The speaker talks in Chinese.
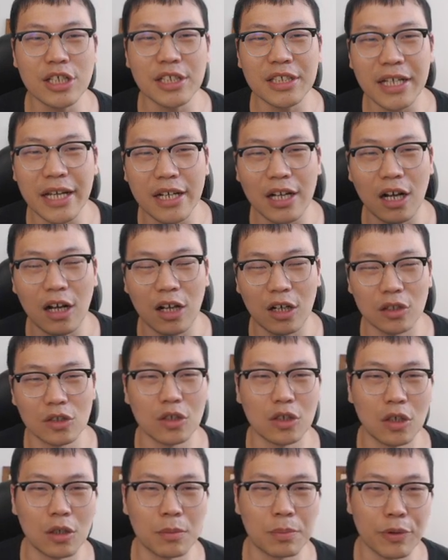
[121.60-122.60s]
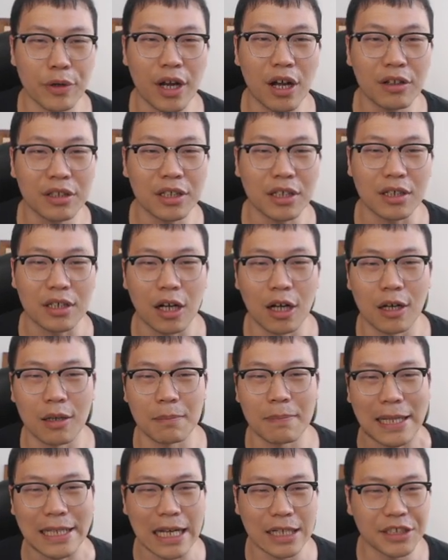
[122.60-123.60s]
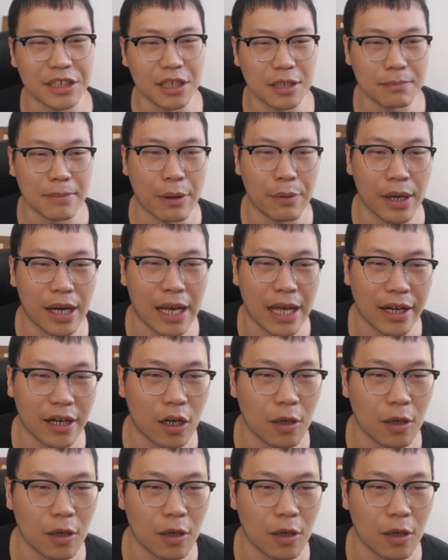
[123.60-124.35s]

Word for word: 时间，然后就 pre order，然后把它这个买回来，